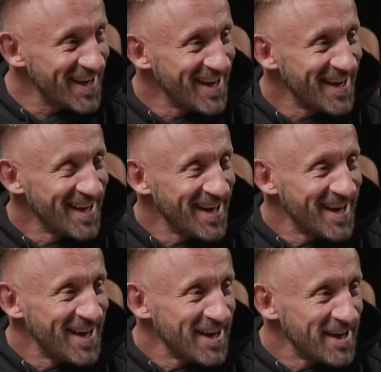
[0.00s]
Według
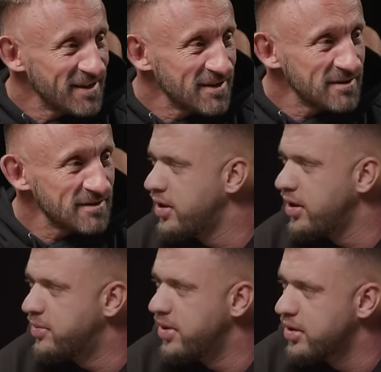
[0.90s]
mnie Ronnie Coleman i Phil
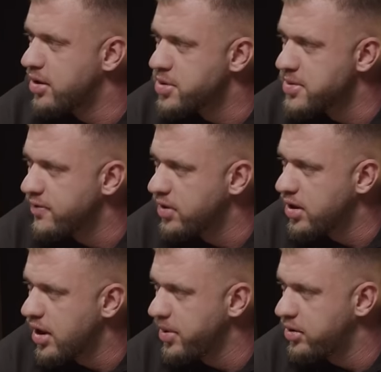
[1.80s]
Heath byli najlepszymi
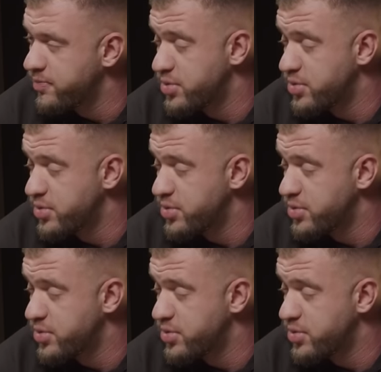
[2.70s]
zawodnikami.